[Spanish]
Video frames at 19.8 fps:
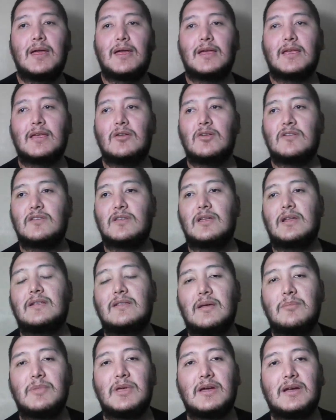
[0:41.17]
Quiero hacer
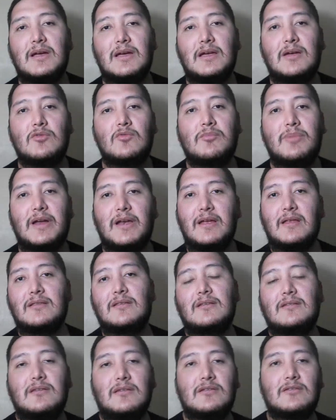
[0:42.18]
también aquí un
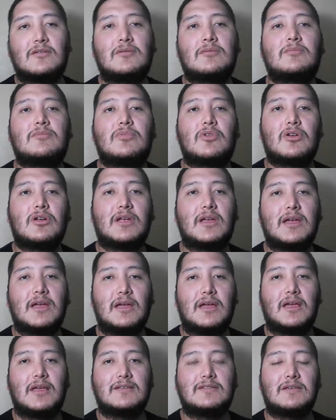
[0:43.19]
paréntesis, ¿no?
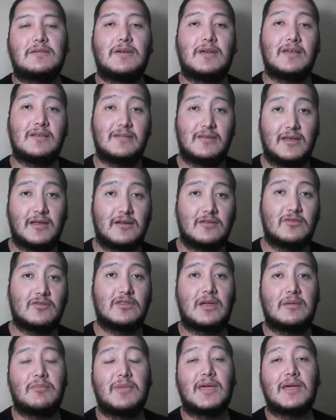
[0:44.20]
Porque si bien es cierto,
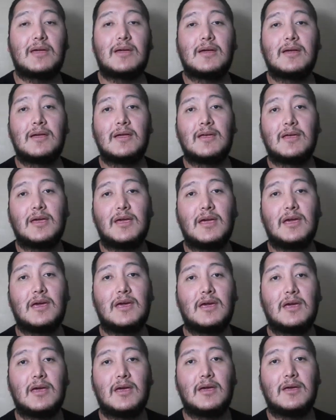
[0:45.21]
también
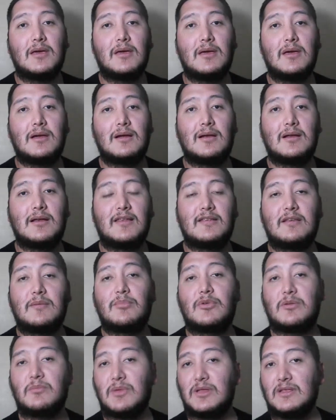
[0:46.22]
eh, les he
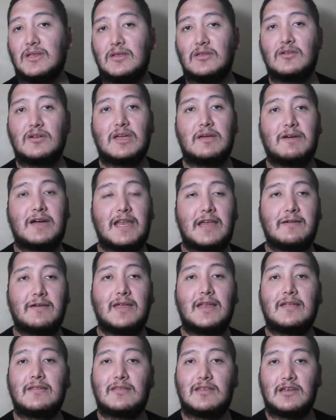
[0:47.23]
prometido que van a
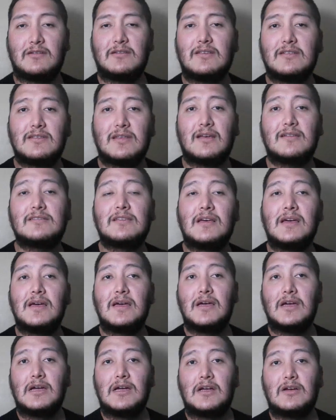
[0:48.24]
haber entrevistas,
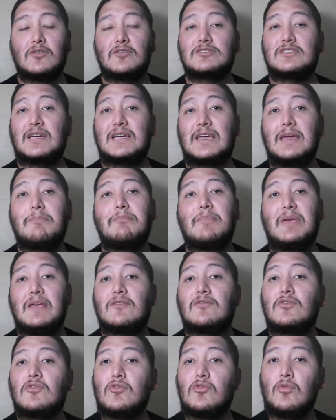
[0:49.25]
cosa que
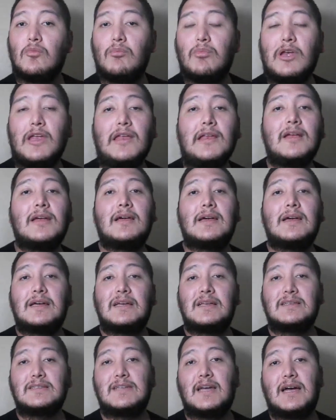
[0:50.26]
pienso cumplir,
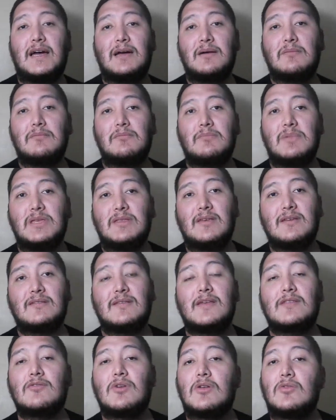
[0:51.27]
ya vine
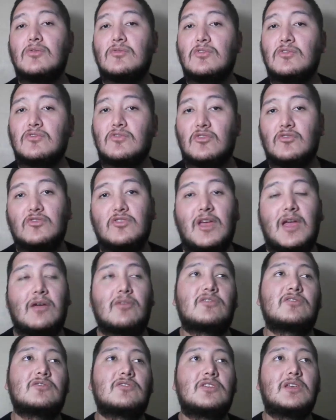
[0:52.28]
haciendo algunos sondeos,
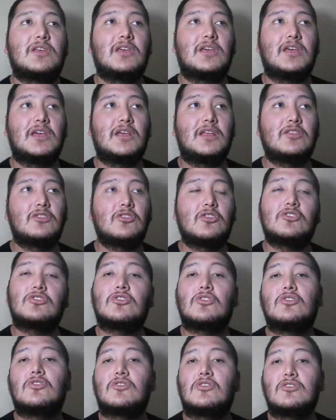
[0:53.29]
y no
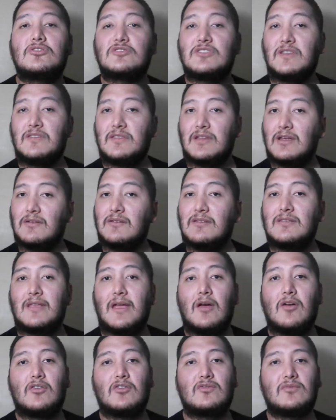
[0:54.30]
todos los
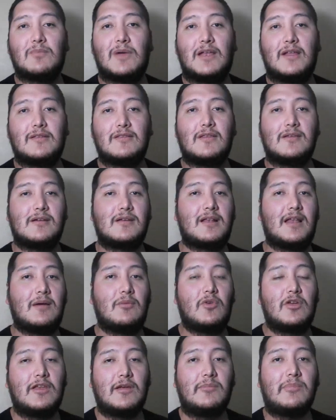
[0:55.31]
entrevistados van a tener la
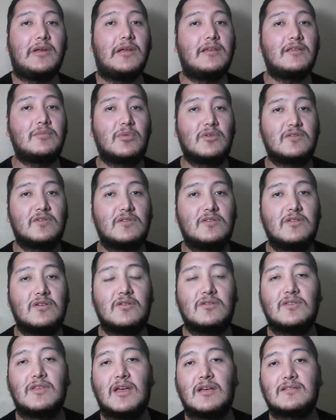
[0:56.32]
buena
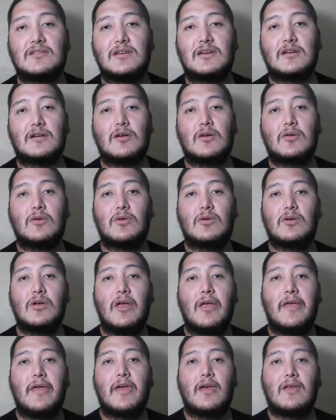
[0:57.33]
predisposición de hacerlo
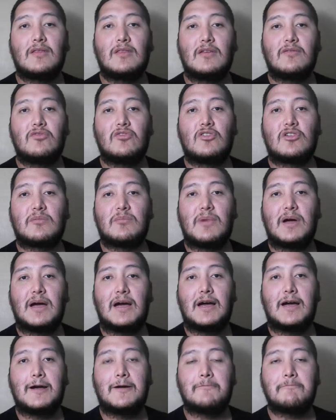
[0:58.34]
de
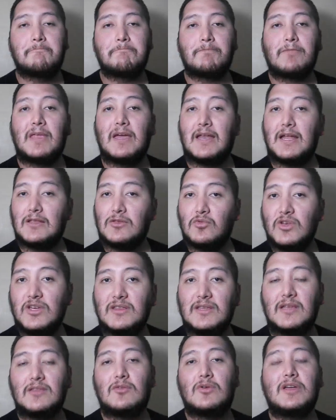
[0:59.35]
forma mm,
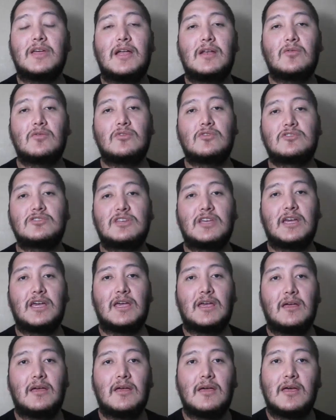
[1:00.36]
gratuita, ¿no? Hay algunos
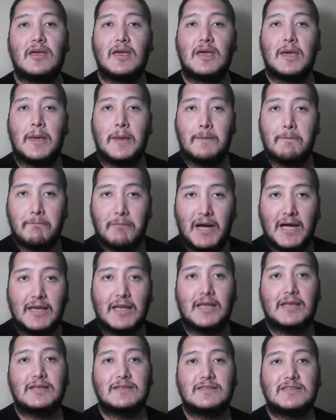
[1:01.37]
que van
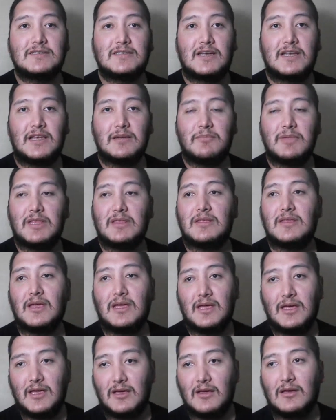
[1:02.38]
a
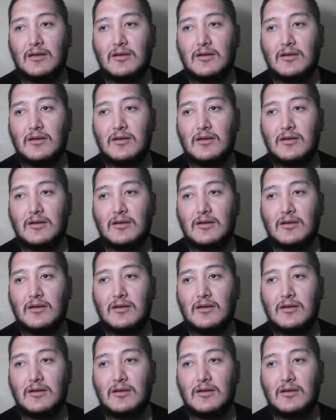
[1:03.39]
necesariamente